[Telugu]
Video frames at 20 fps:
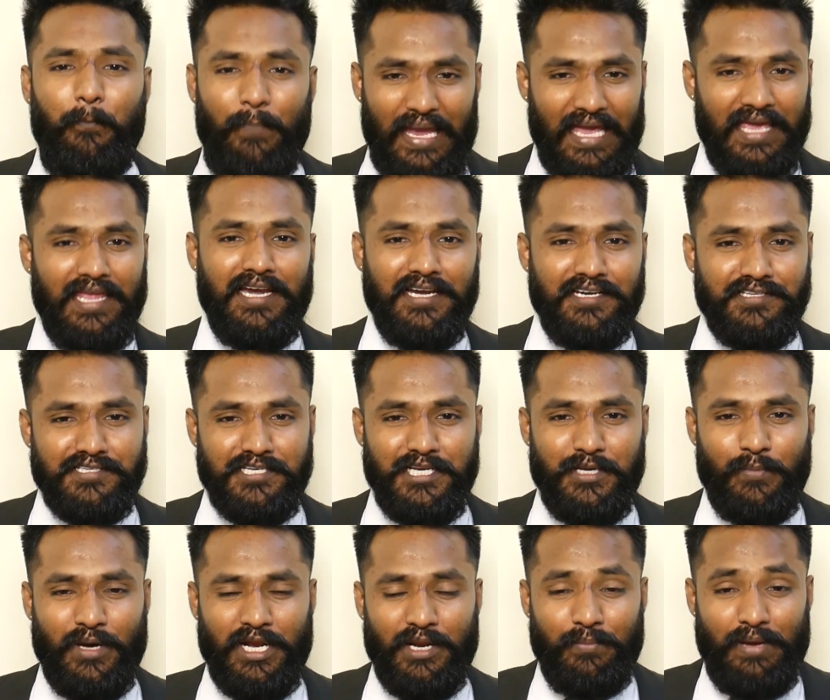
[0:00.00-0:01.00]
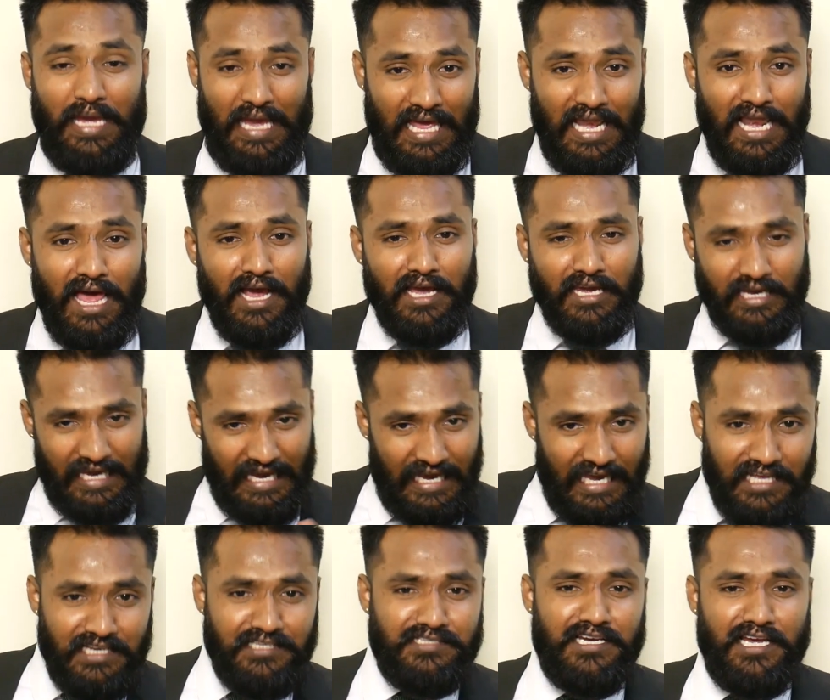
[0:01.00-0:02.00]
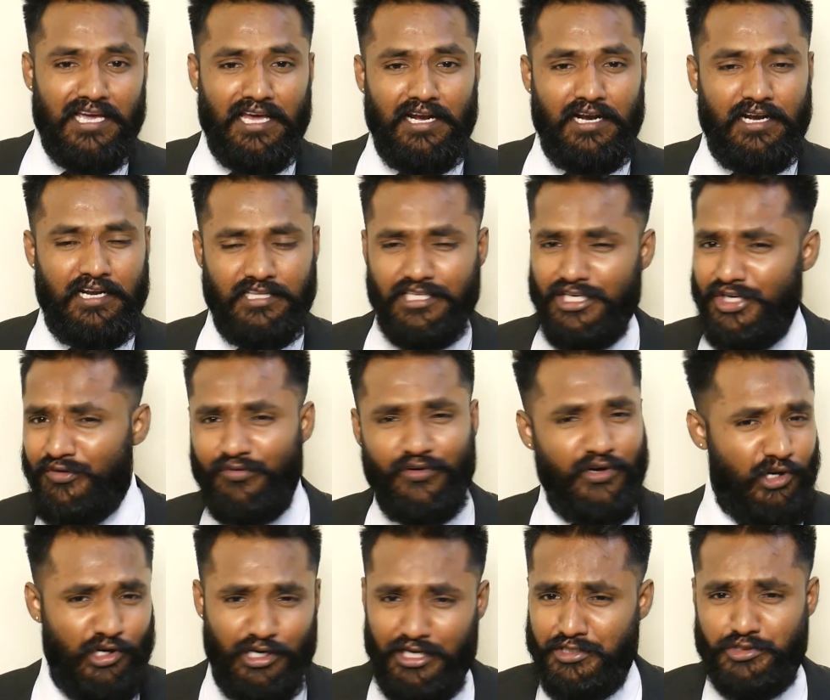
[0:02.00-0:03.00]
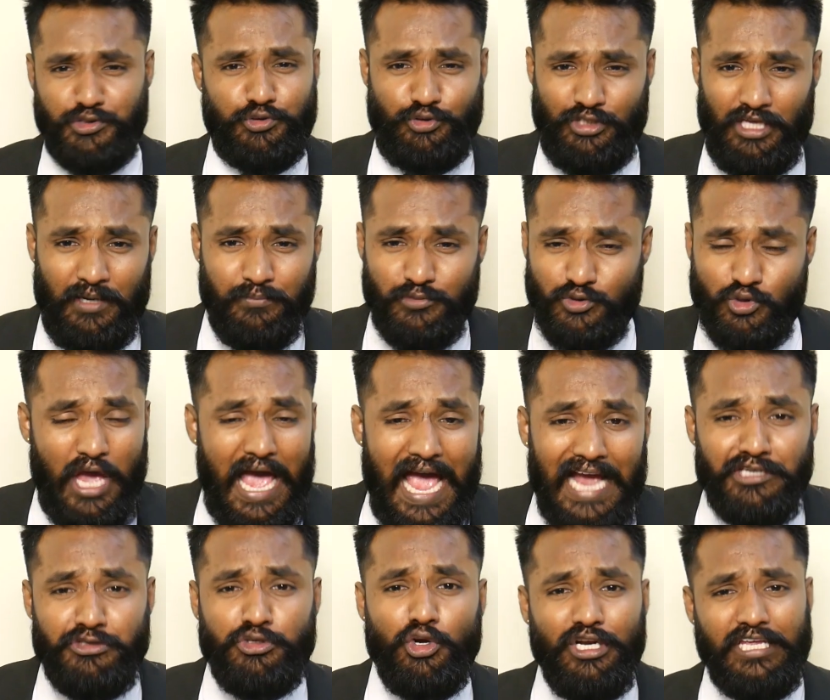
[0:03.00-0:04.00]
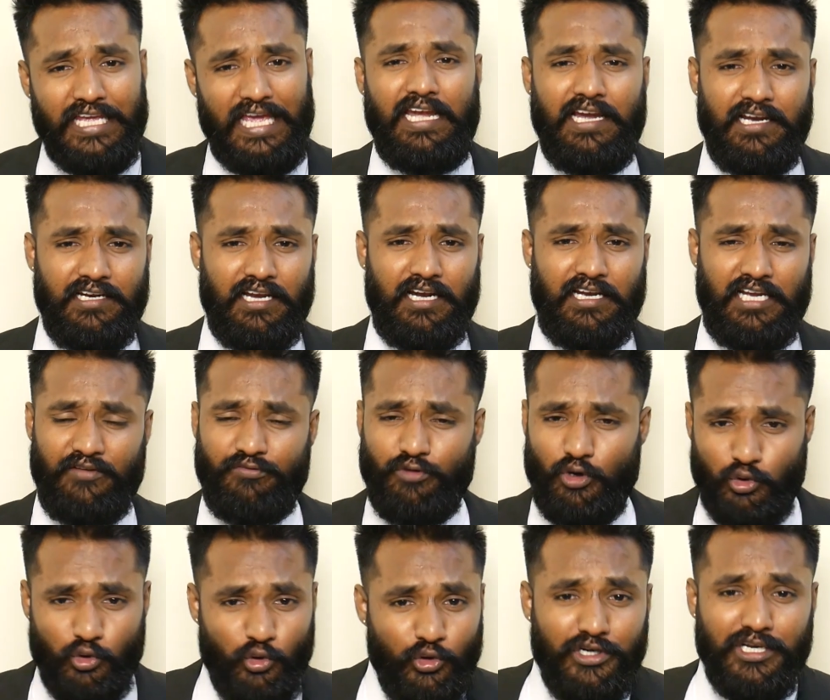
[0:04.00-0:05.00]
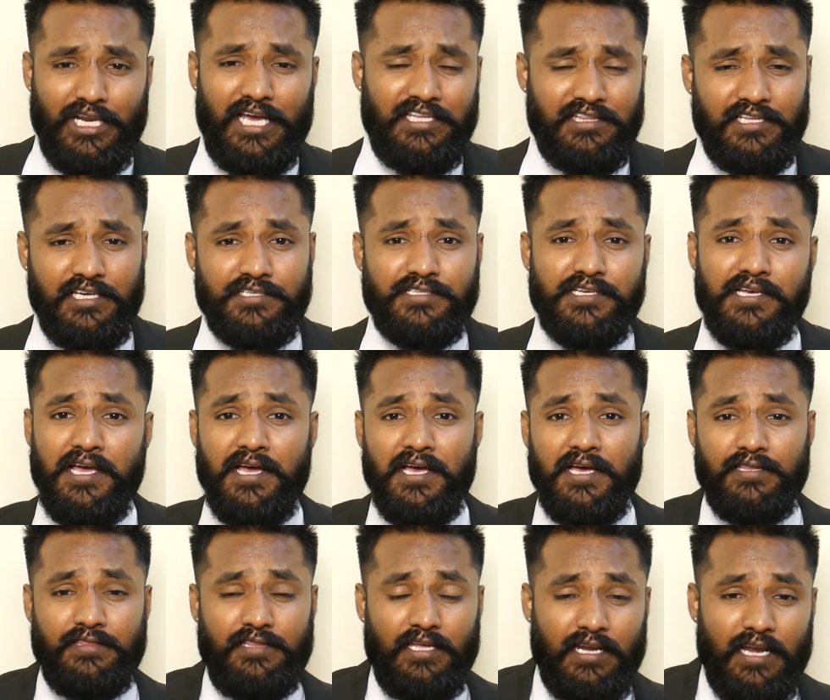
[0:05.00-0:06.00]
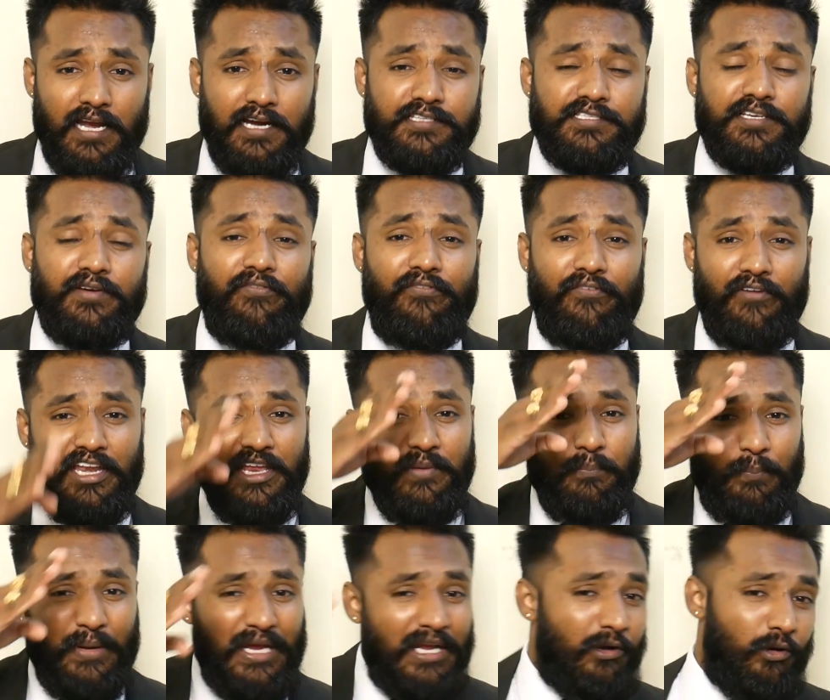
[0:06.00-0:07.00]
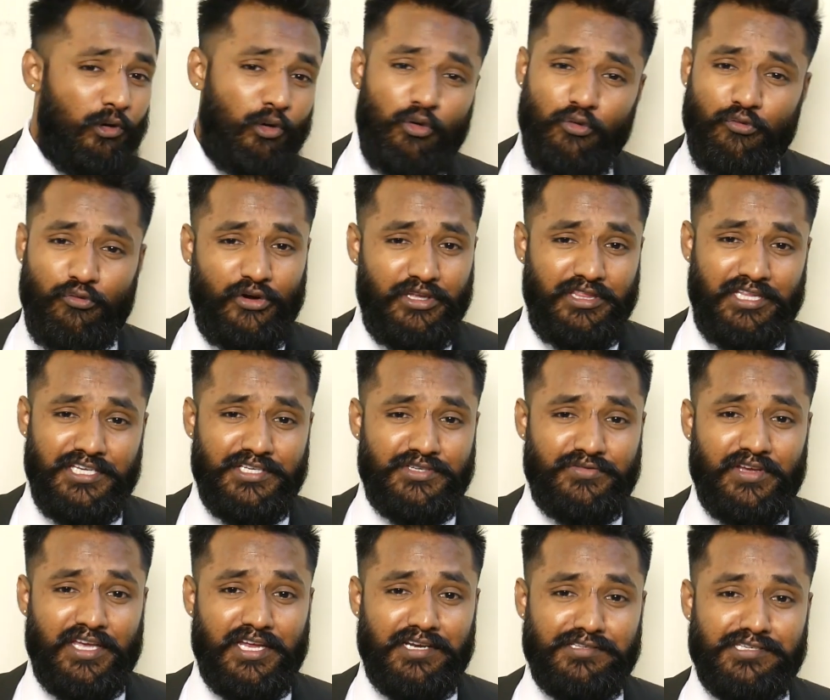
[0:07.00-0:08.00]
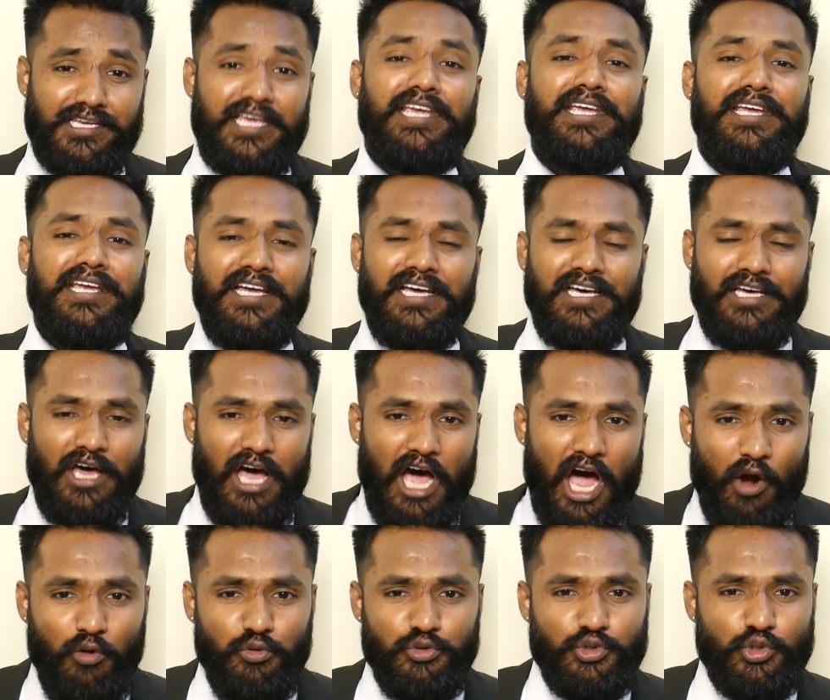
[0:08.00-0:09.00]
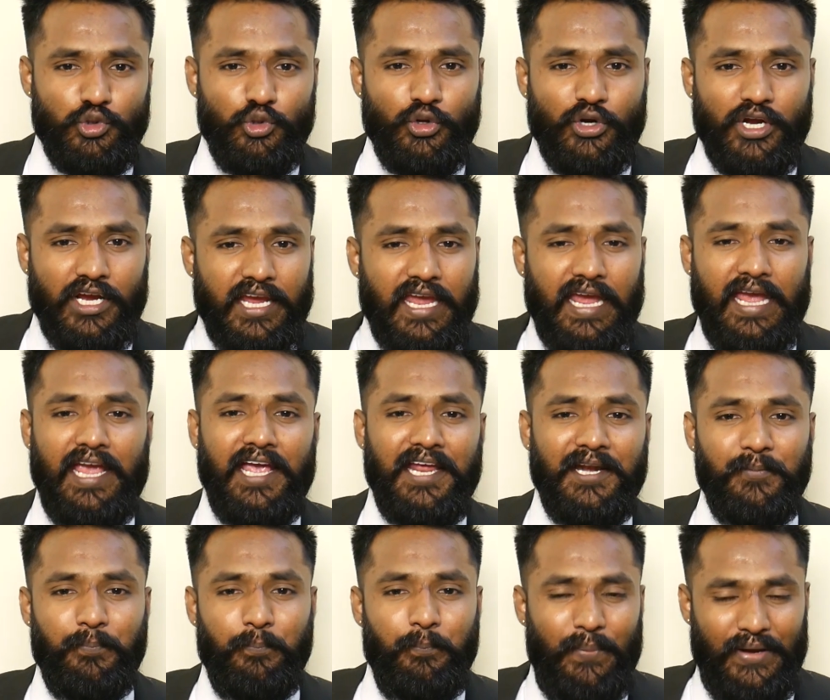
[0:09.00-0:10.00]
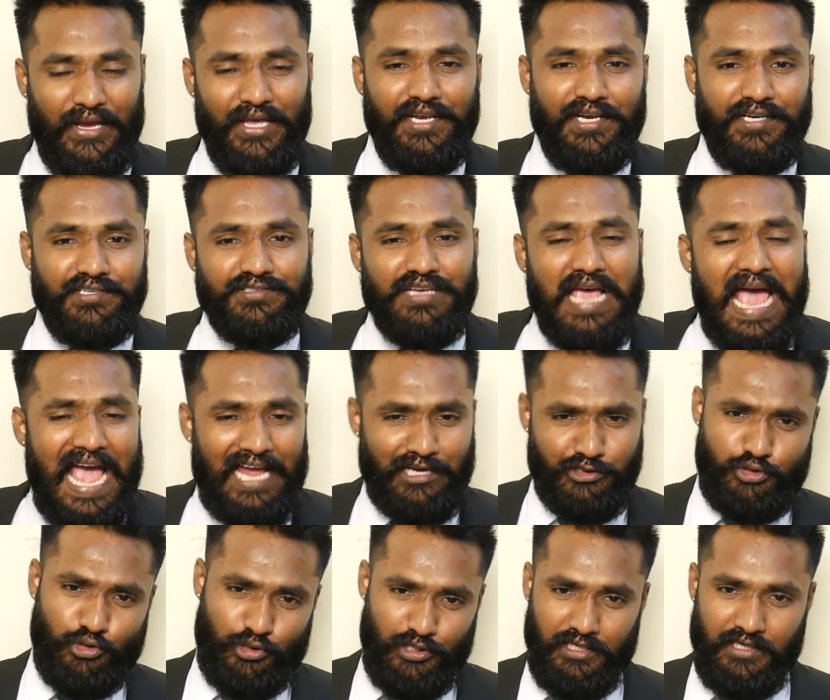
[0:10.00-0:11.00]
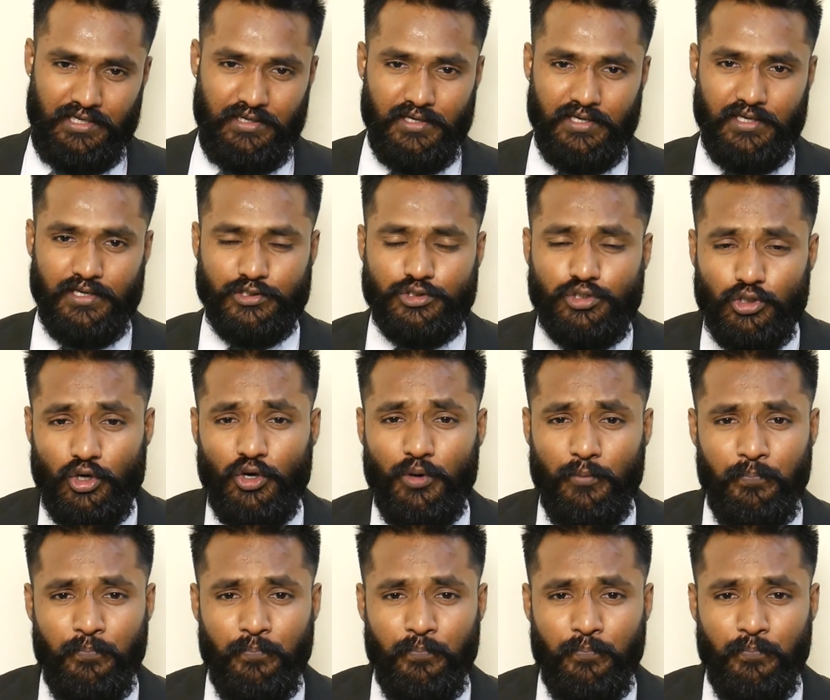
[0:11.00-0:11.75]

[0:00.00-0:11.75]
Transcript: పేరెంట్స్ని మనం ఎలా కేర్ చేయాలనేది ఈ వీడియోలో నేర్చుకుందాం సో యాక్చువల్ కేర్ ఏంటంటే ఇఫ్ యూర్ డూయింగ్ లైక్ దిస్ దెన్ ఇట్స్ అ వెరీ బిగ్ నో ఫర్ దిస్ వీ కెన్ సే హౌ టు కేర్ పేరెంట్స్ యాక్చువల్లీ సో